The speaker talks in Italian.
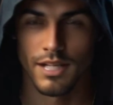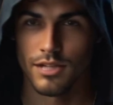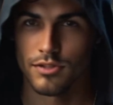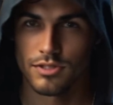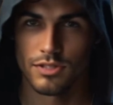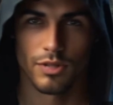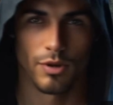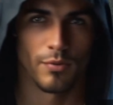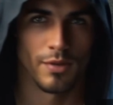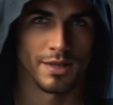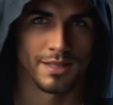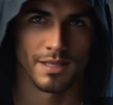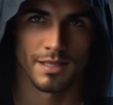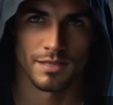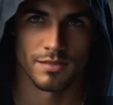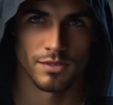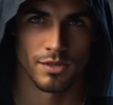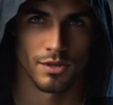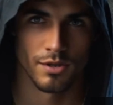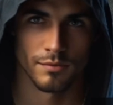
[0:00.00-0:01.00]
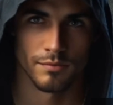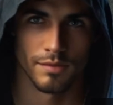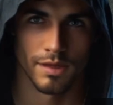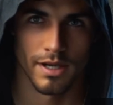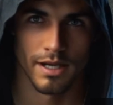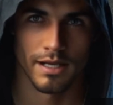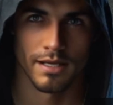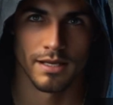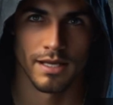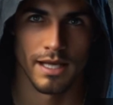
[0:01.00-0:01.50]
Io sono Ethan
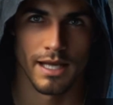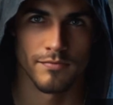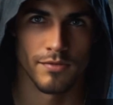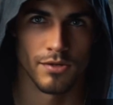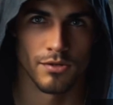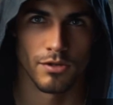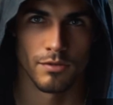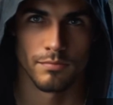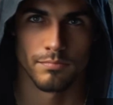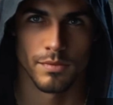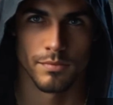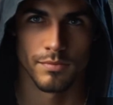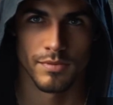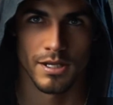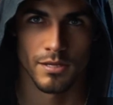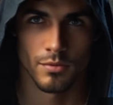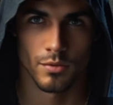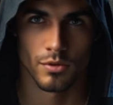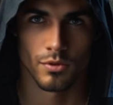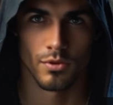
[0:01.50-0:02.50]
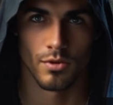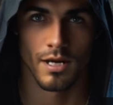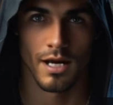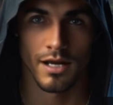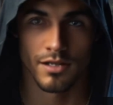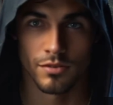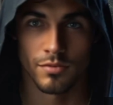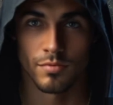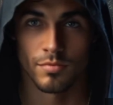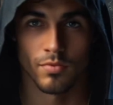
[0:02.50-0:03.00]
Sombre e vi do il benvenuto
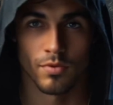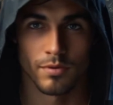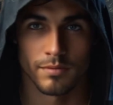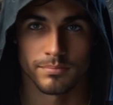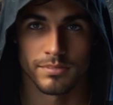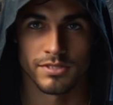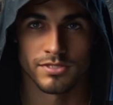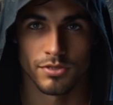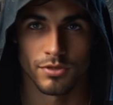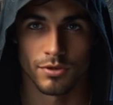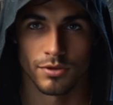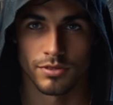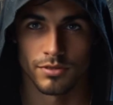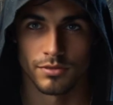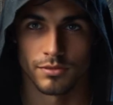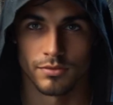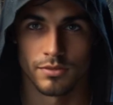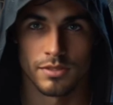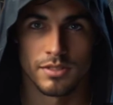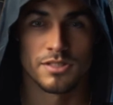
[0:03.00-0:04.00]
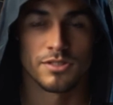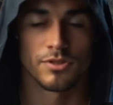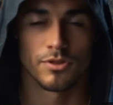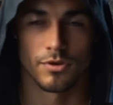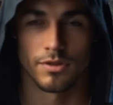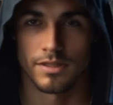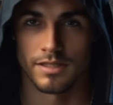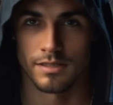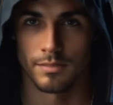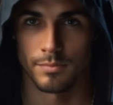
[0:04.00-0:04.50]
ad un nuovo episodio di
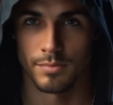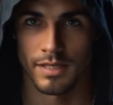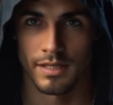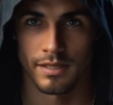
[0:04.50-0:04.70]
Storie da